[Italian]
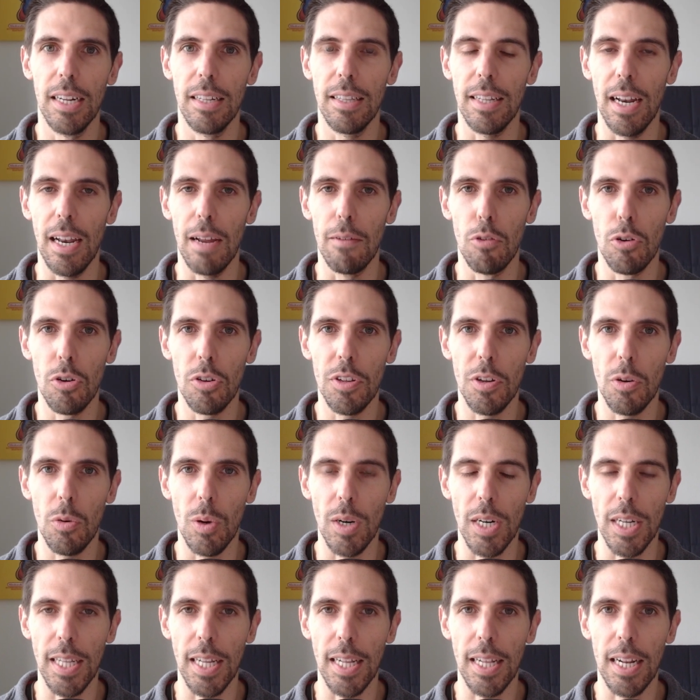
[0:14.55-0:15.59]
dal lavoro di
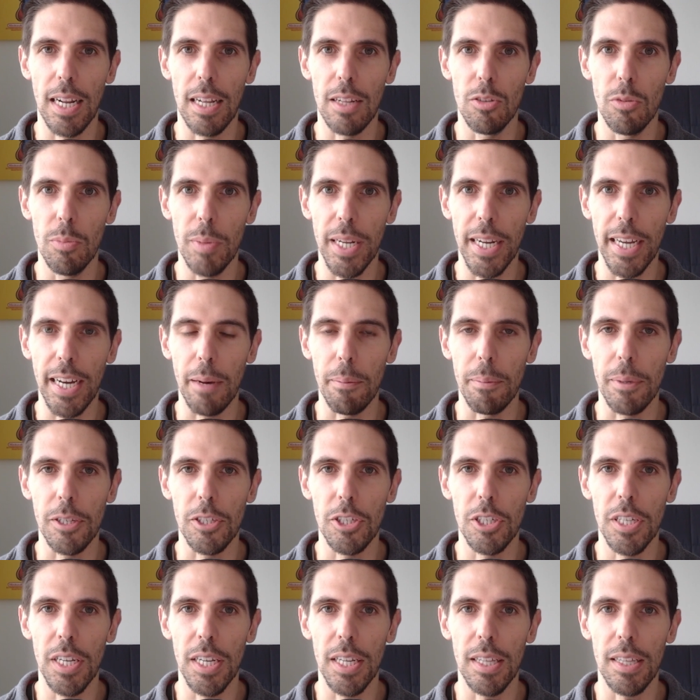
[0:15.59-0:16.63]
qualità della domenica
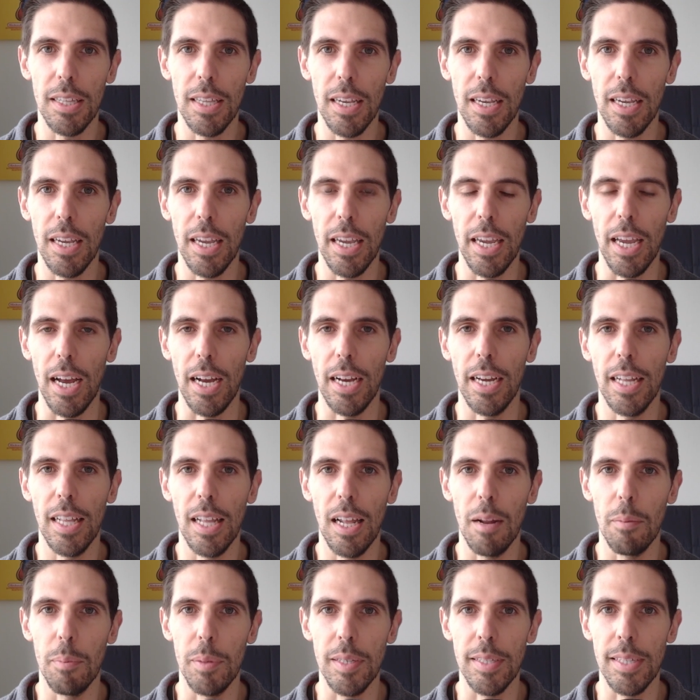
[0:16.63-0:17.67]
precedente e anche
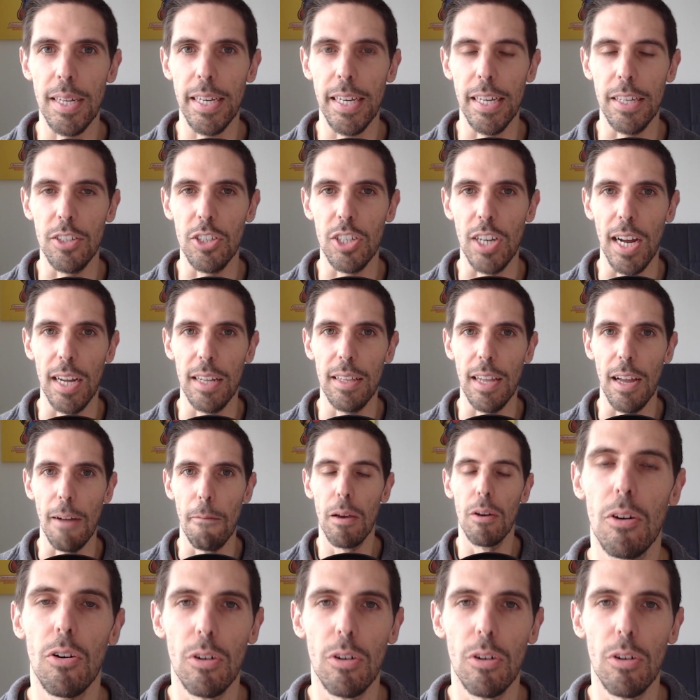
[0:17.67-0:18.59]
dalla pista ghiacciata,